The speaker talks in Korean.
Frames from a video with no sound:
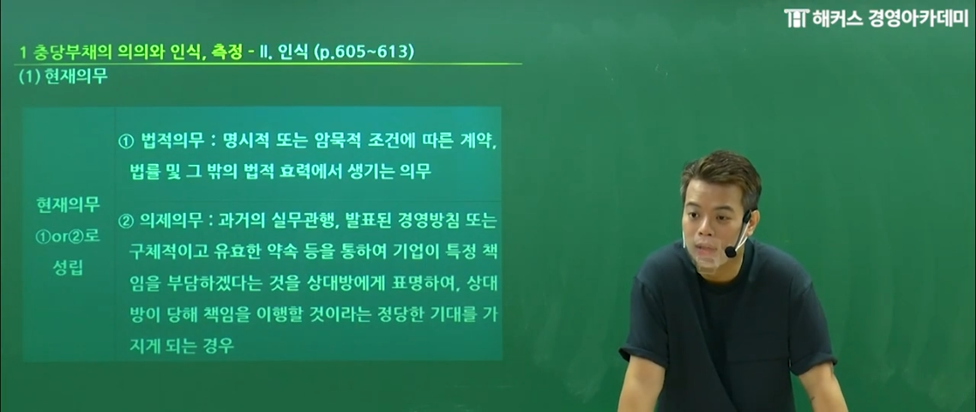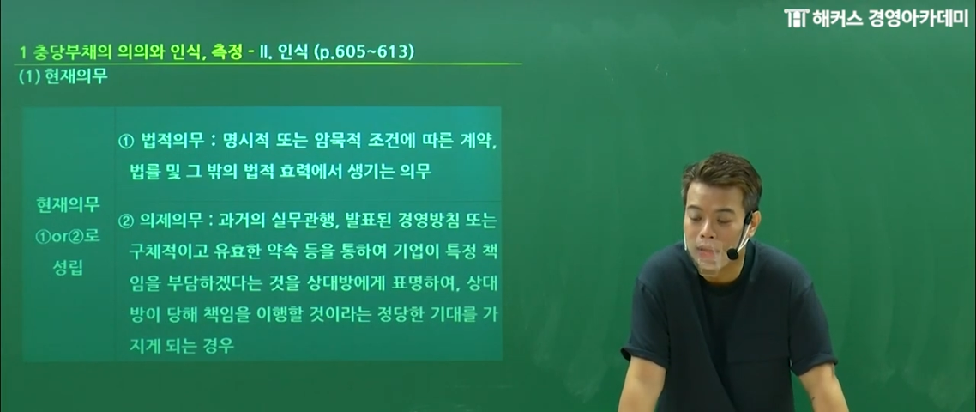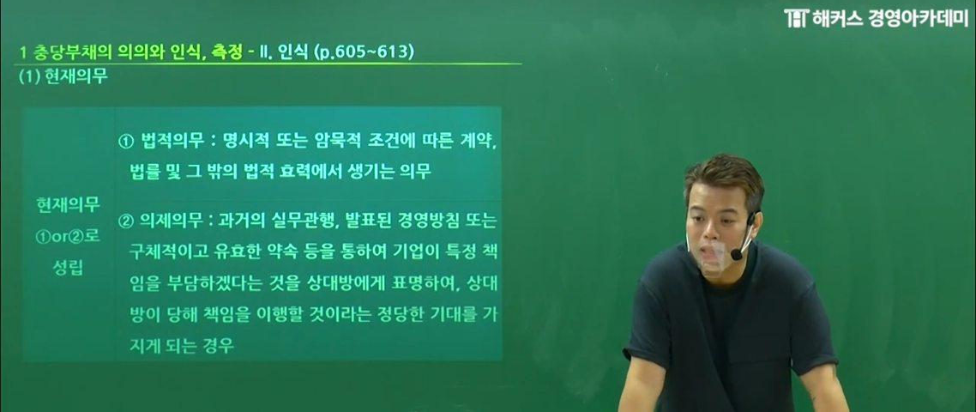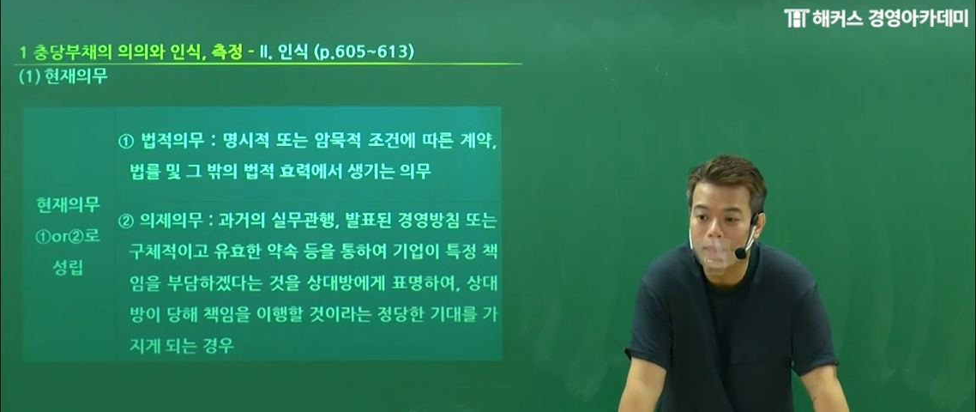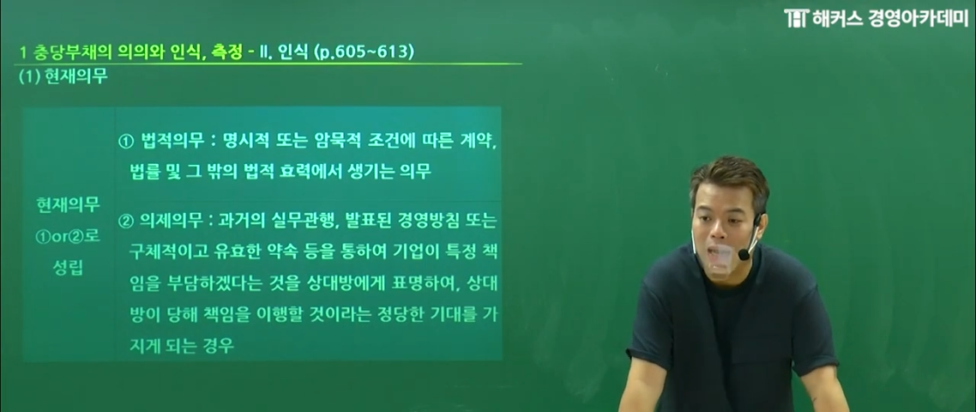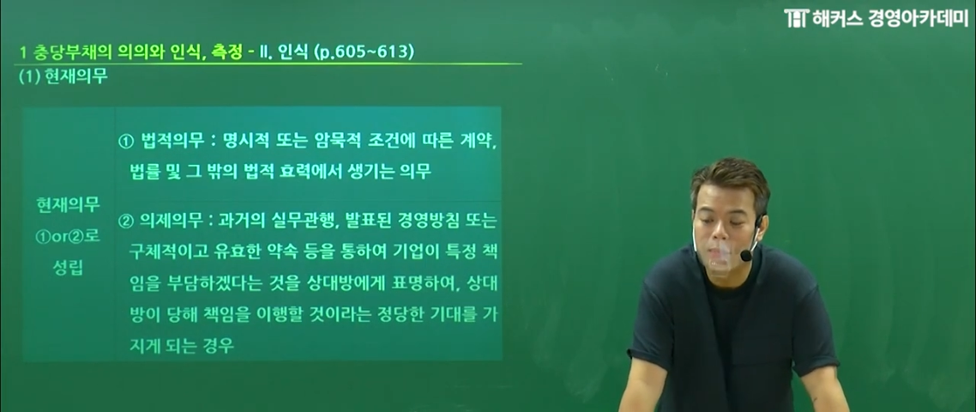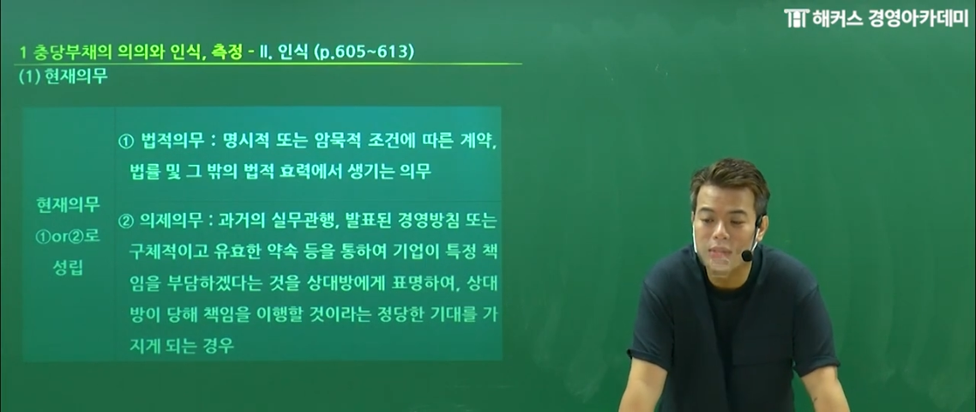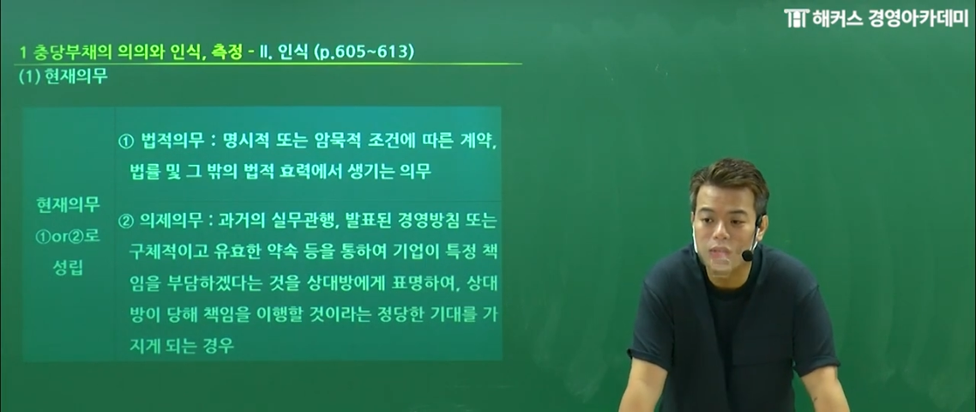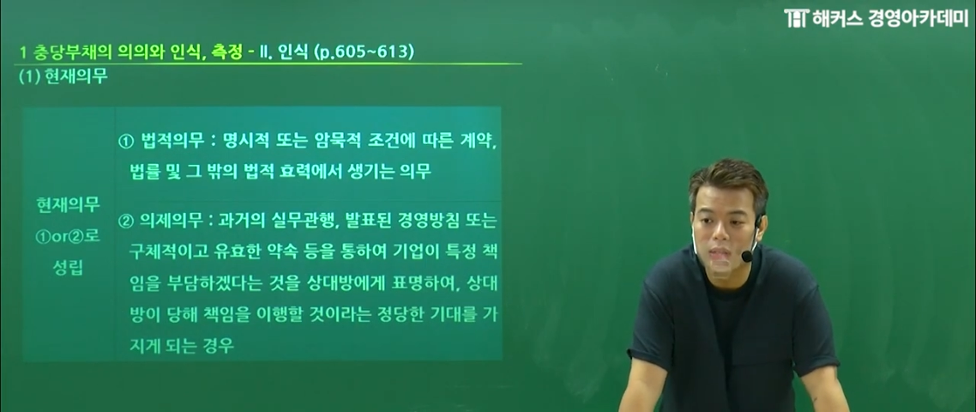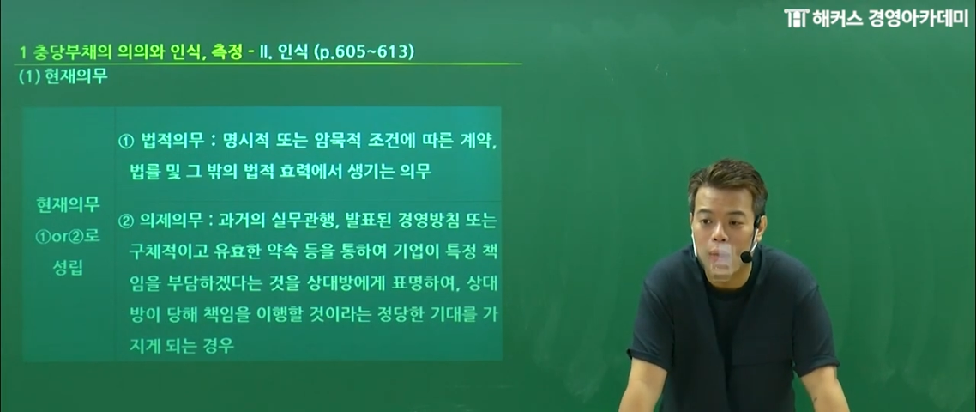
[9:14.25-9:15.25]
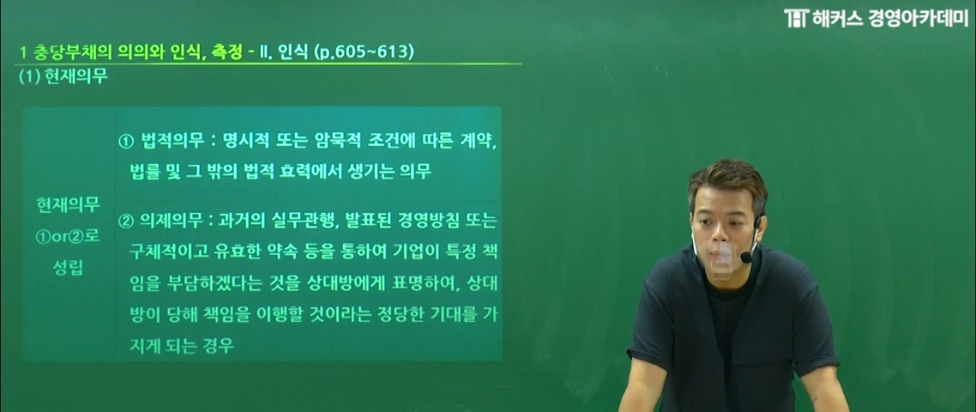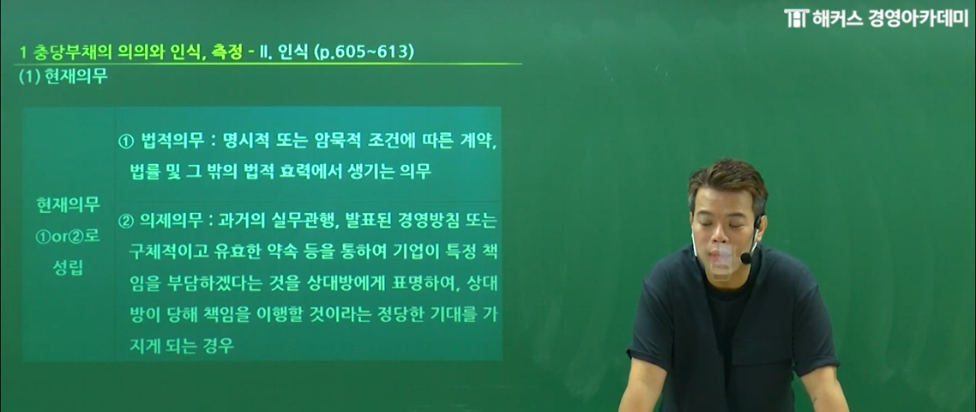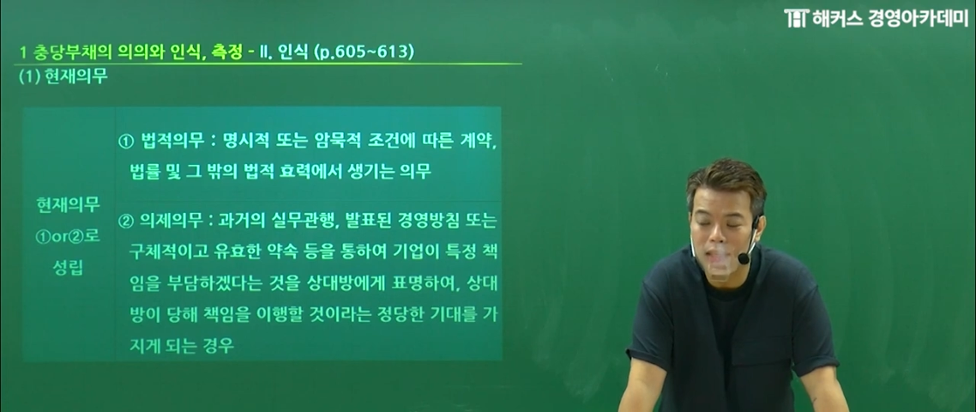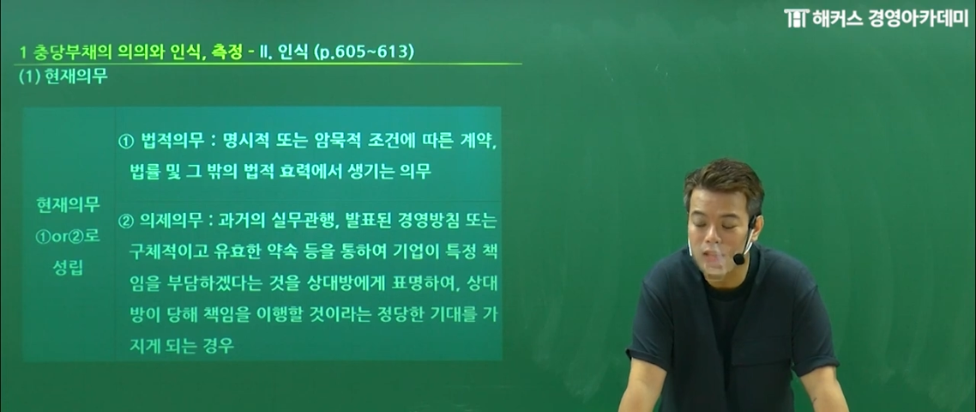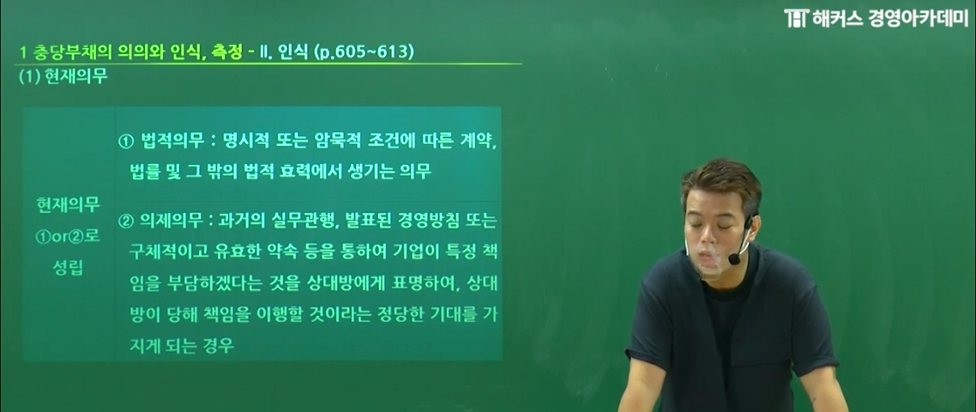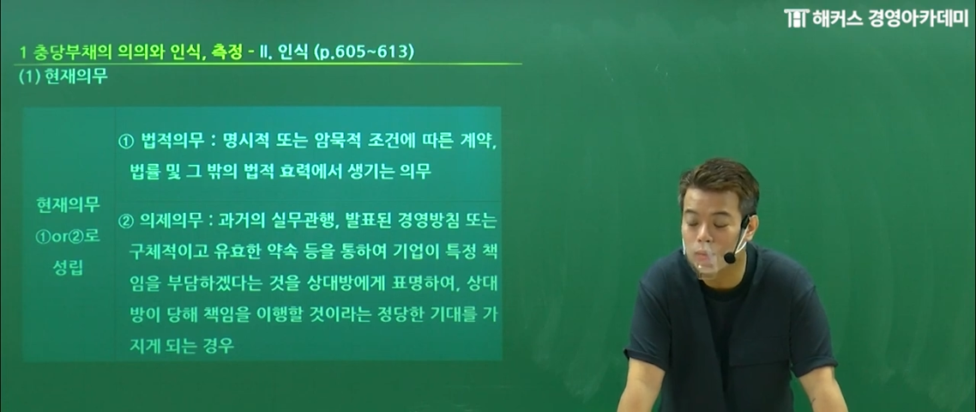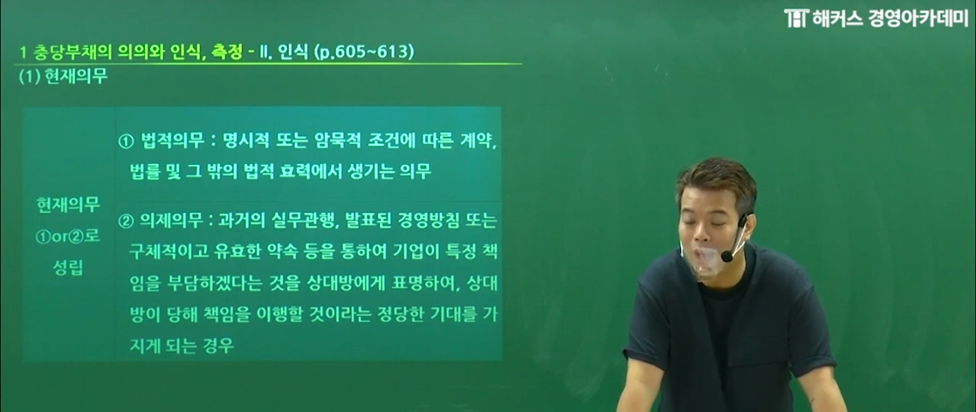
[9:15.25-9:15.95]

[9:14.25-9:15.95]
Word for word: 얘는 말 문제도 나오고 케이스도